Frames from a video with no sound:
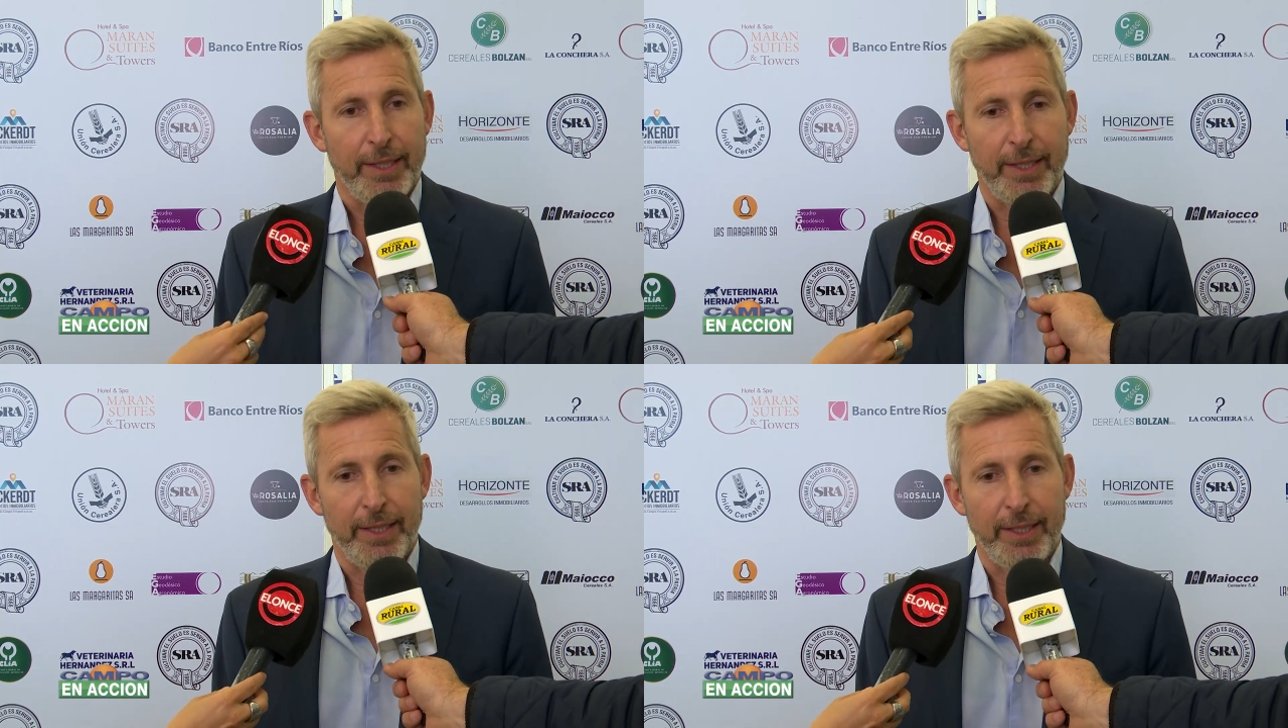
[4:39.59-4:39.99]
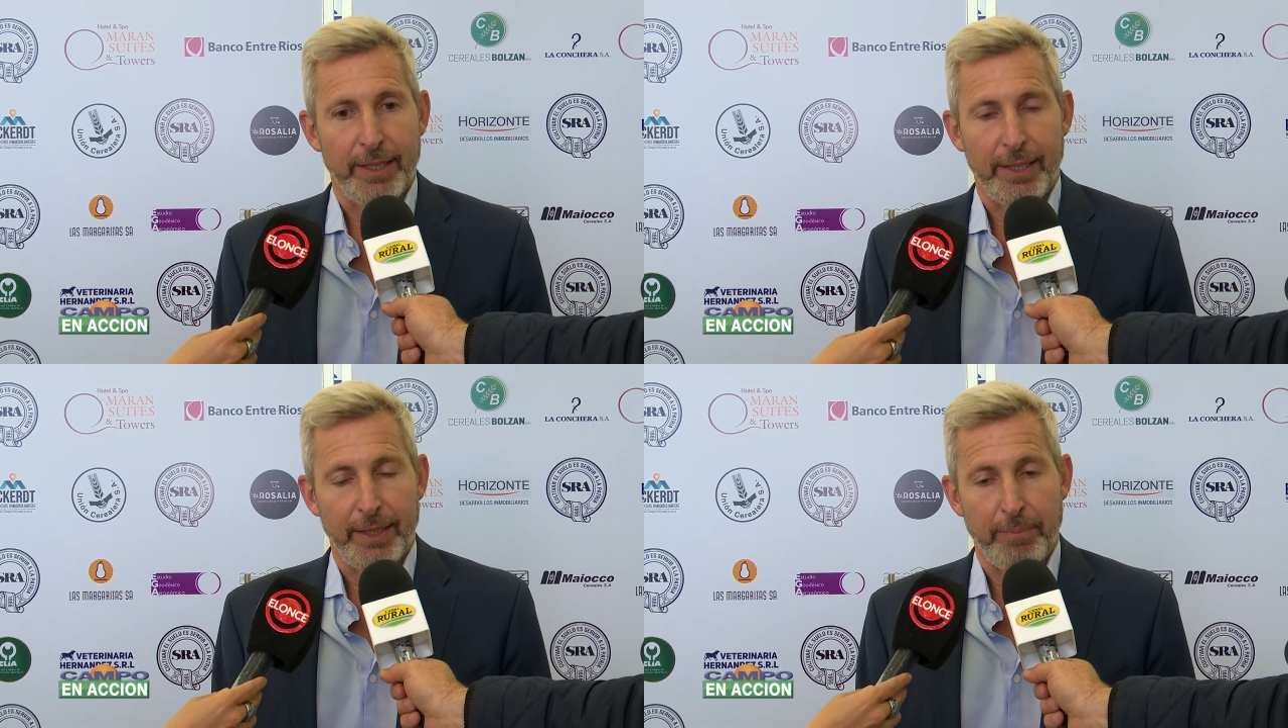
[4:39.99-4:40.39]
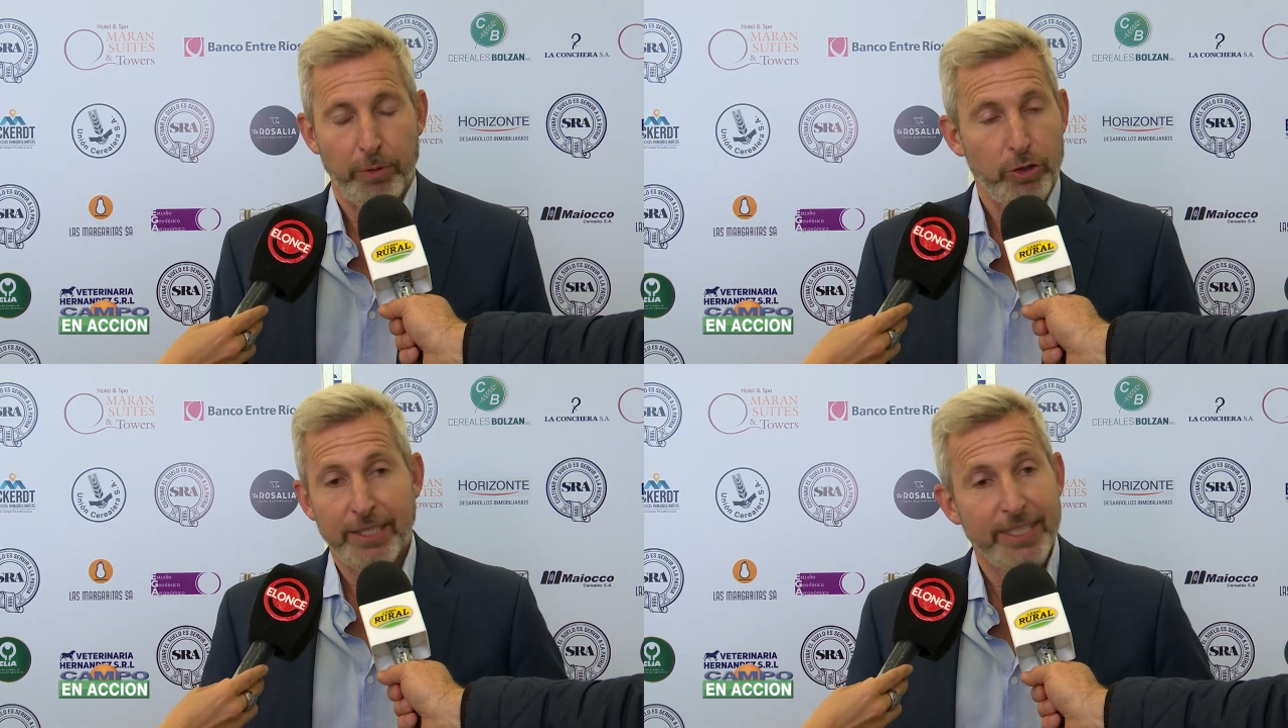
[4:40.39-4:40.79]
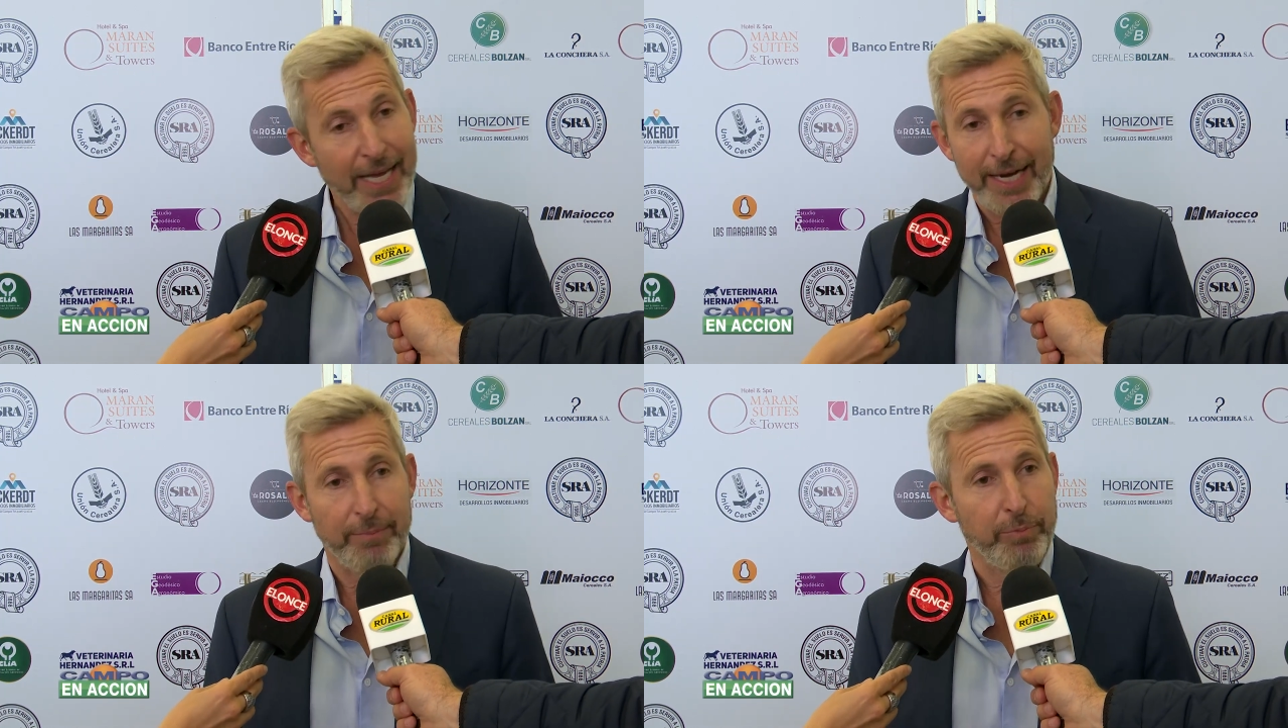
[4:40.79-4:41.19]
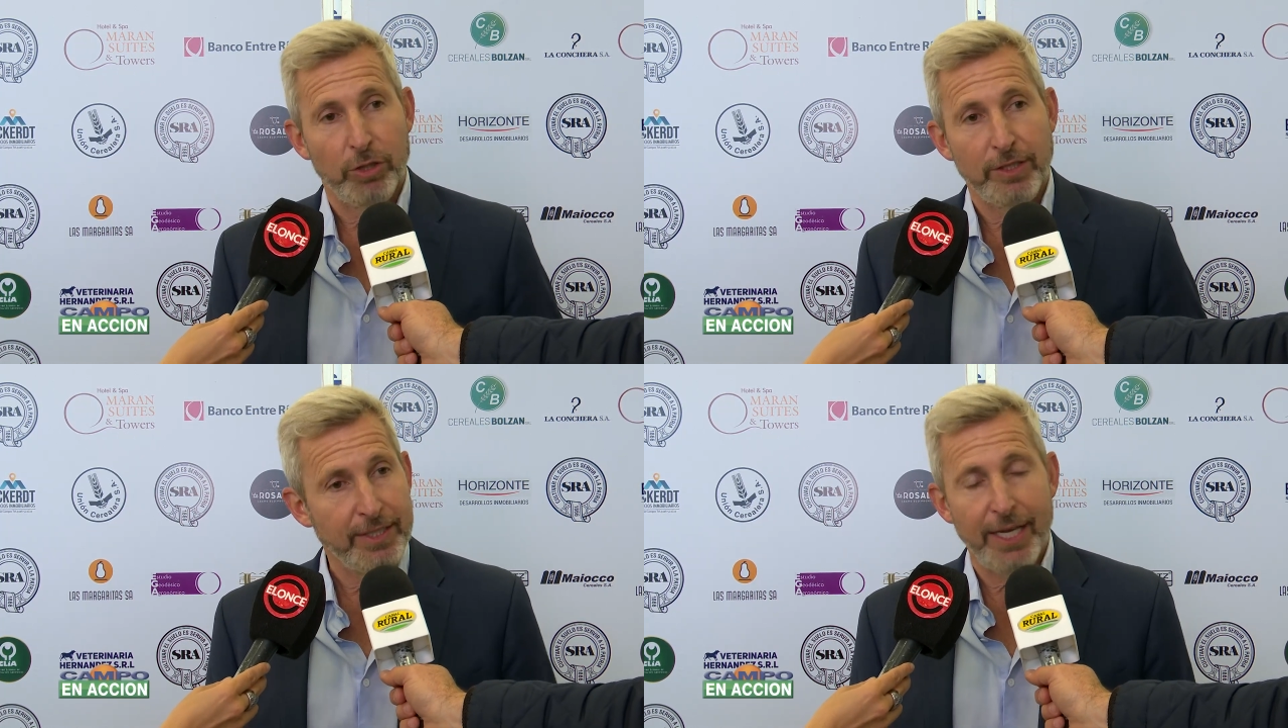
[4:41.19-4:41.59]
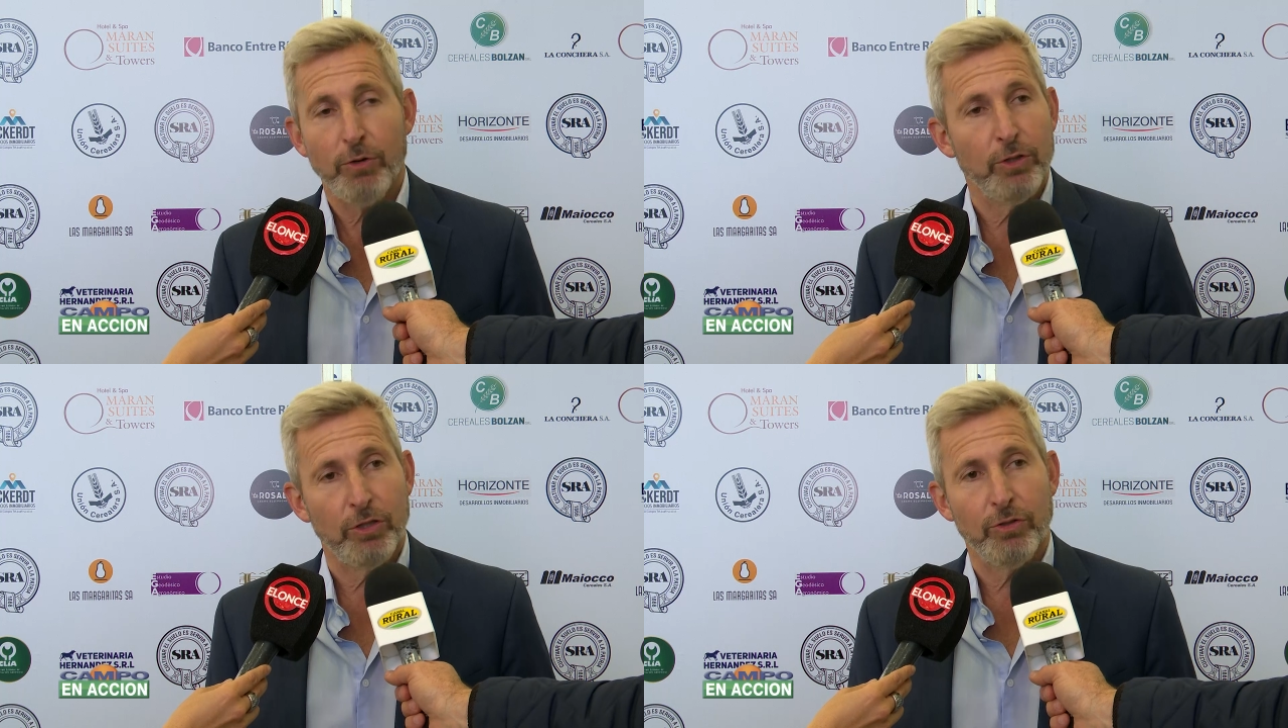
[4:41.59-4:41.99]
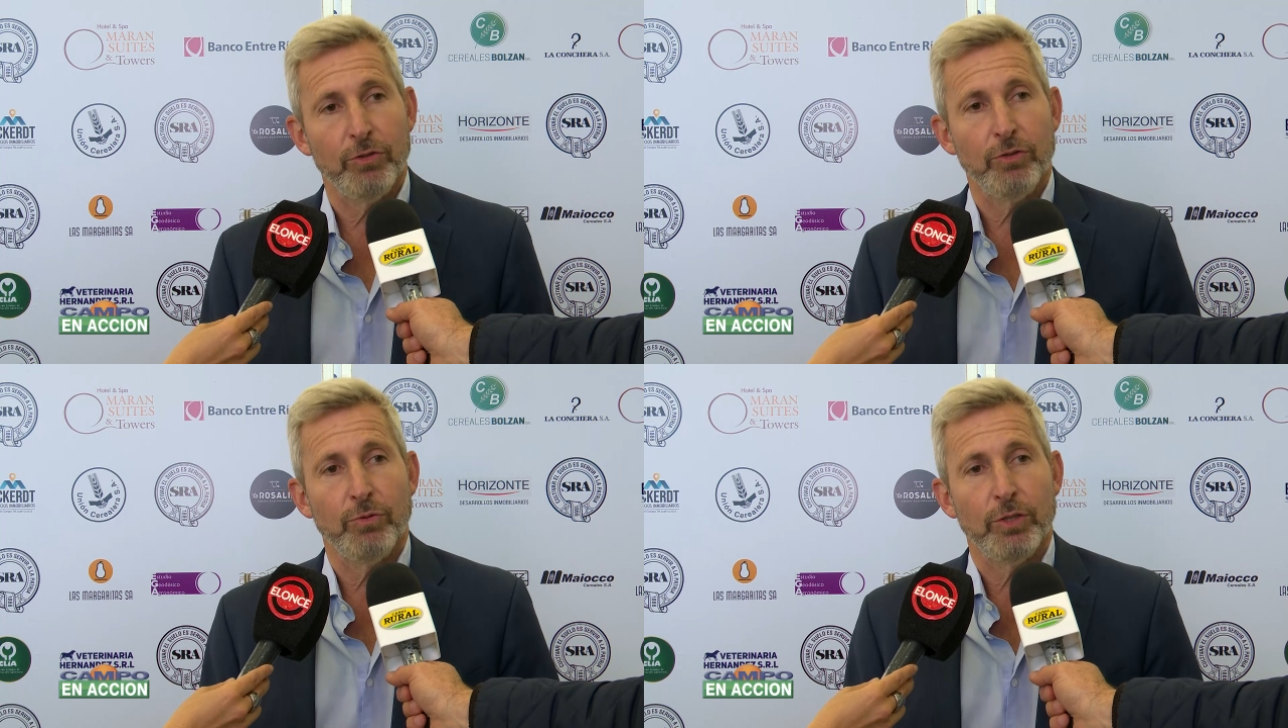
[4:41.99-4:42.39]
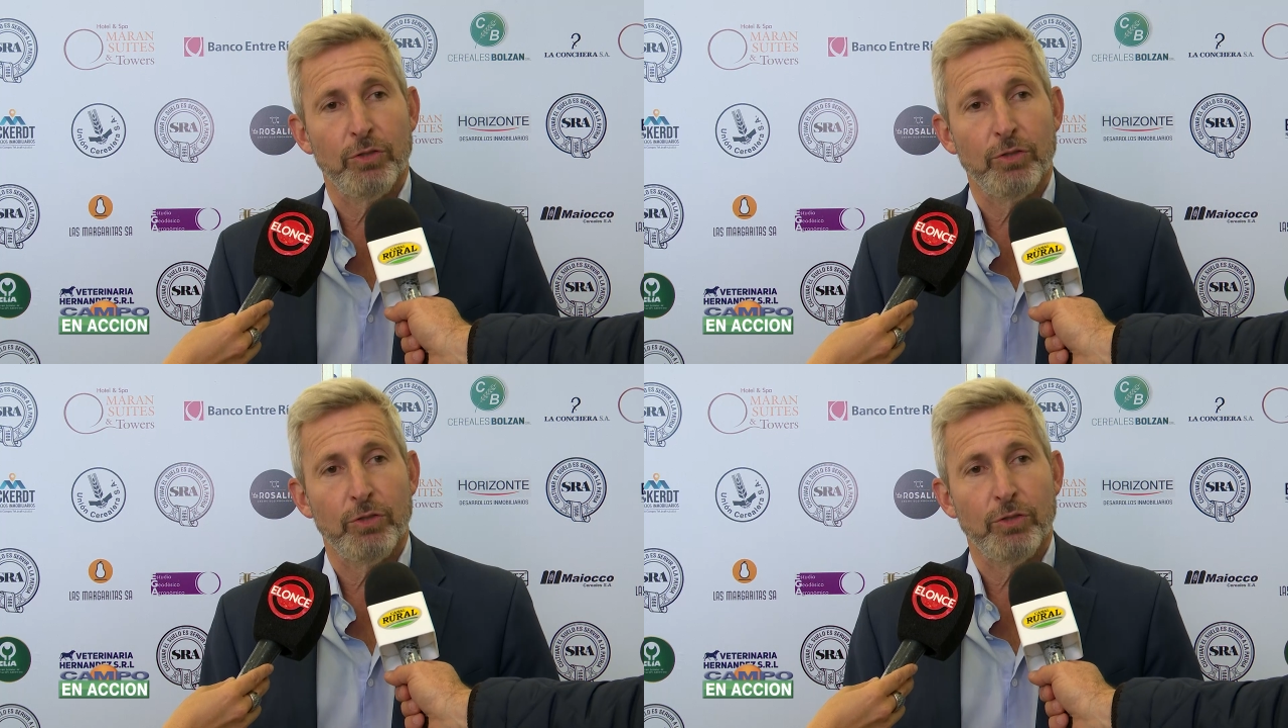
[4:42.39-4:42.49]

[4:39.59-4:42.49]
y, potenciar, potenciar nuestros